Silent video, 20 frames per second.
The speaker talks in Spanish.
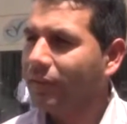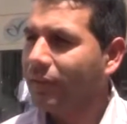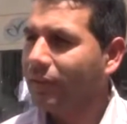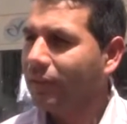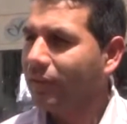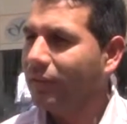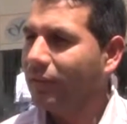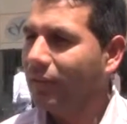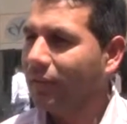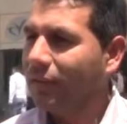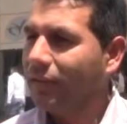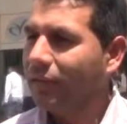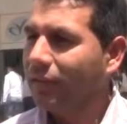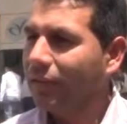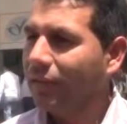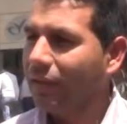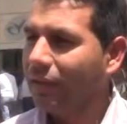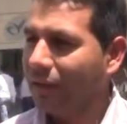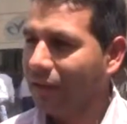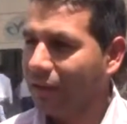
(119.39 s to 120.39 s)
de,
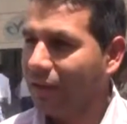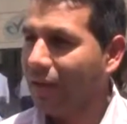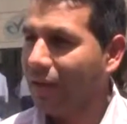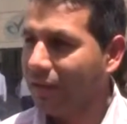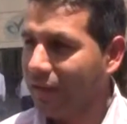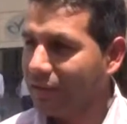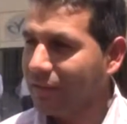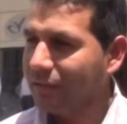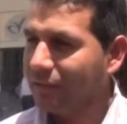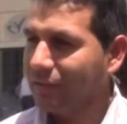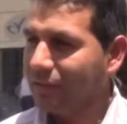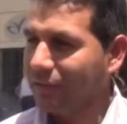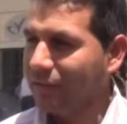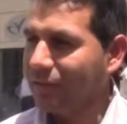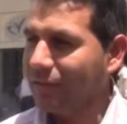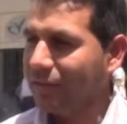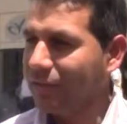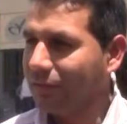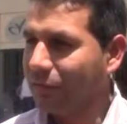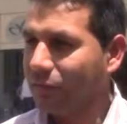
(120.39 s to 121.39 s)
de
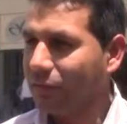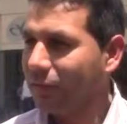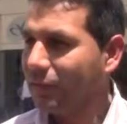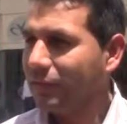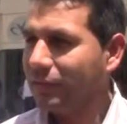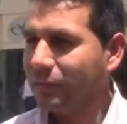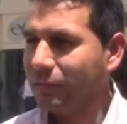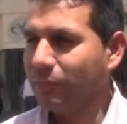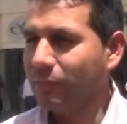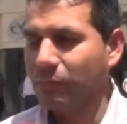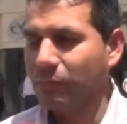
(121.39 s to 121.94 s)
ganancias. Entonces,